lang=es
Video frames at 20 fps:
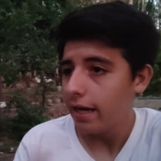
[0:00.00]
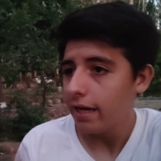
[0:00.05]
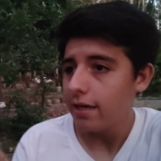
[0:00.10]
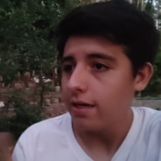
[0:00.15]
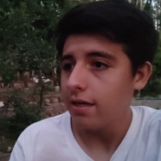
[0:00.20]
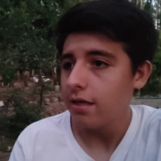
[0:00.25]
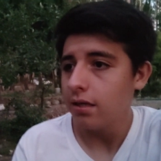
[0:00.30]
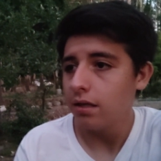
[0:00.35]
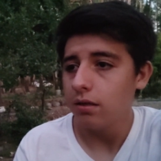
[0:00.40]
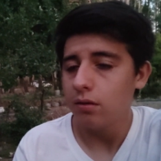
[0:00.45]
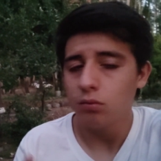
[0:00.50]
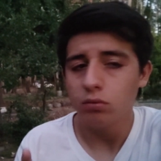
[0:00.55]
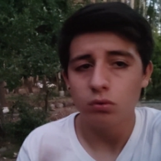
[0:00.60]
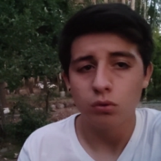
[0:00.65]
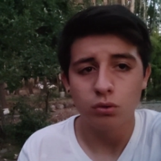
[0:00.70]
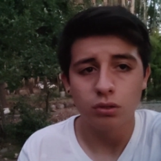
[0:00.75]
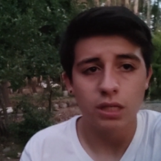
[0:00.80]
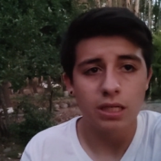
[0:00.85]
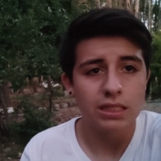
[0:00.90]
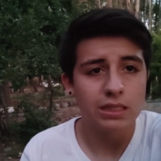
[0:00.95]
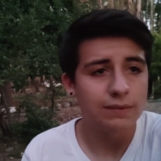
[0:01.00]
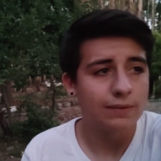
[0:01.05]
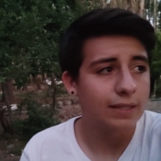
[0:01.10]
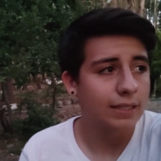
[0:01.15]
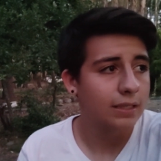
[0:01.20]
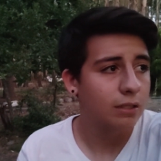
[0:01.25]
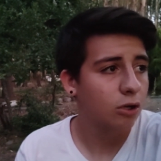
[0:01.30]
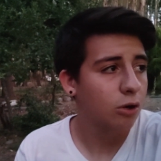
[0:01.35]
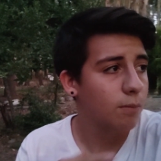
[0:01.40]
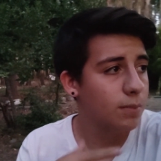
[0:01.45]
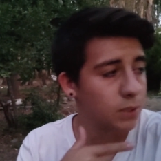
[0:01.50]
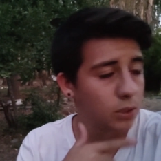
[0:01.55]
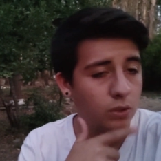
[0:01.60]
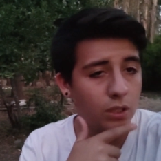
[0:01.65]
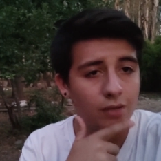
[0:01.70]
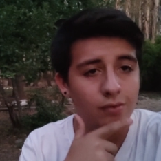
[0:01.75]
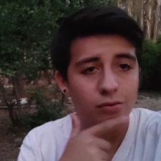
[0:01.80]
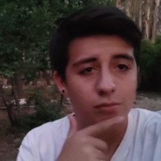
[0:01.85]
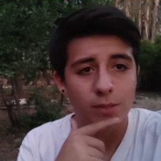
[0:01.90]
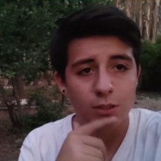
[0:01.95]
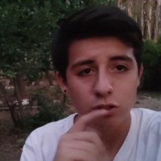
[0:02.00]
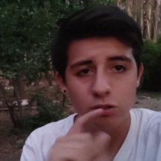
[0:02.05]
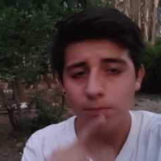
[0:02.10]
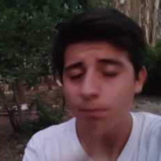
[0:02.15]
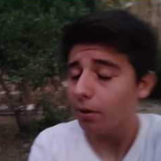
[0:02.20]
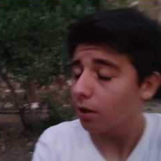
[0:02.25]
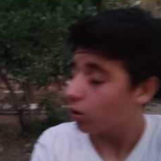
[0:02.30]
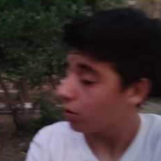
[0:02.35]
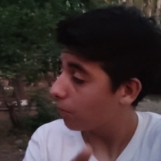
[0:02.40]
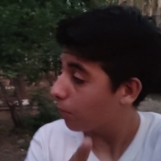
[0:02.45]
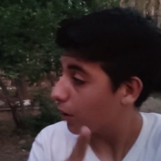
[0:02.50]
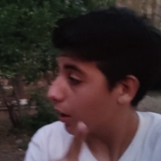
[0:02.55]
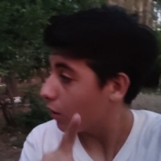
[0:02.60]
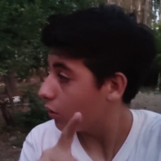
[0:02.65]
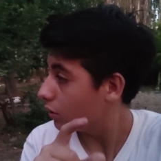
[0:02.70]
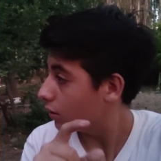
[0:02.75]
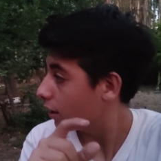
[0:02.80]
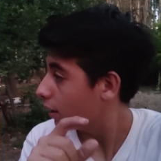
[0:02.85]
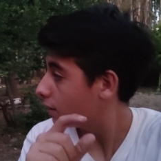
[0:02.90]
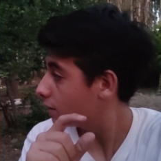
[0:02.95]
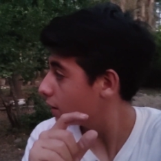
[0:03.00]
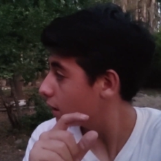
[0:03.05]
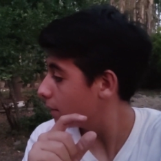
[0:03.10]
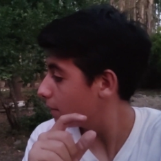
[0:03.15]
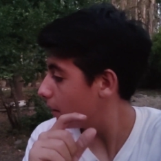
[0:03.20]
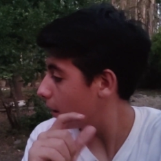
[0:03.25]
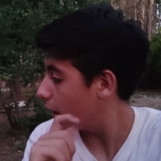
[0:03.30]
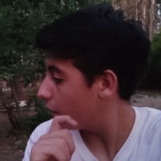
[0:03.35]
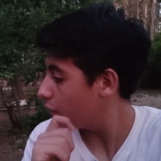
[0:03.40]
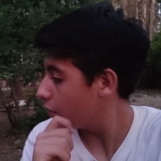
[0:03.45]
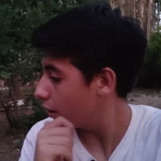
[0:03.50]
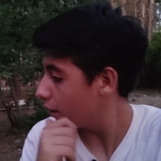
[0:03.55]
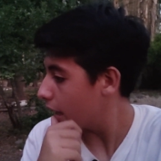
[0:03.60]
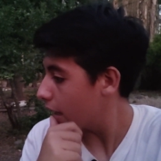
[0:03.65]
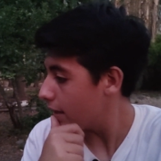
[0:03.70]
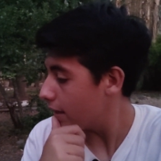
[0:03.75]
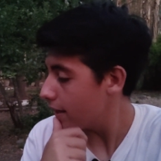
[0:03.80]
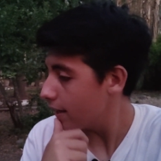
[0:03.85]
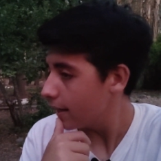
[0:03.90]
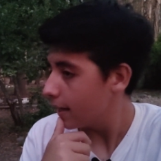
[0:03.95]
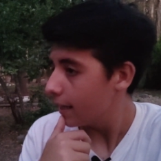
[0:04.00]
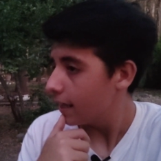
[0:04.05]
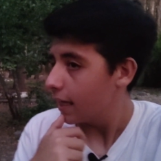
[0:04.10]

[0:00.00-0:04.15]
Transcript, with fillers: ahí entre ustedes se van completando la información. Perdón por ahí no tener ese pequeño detalle.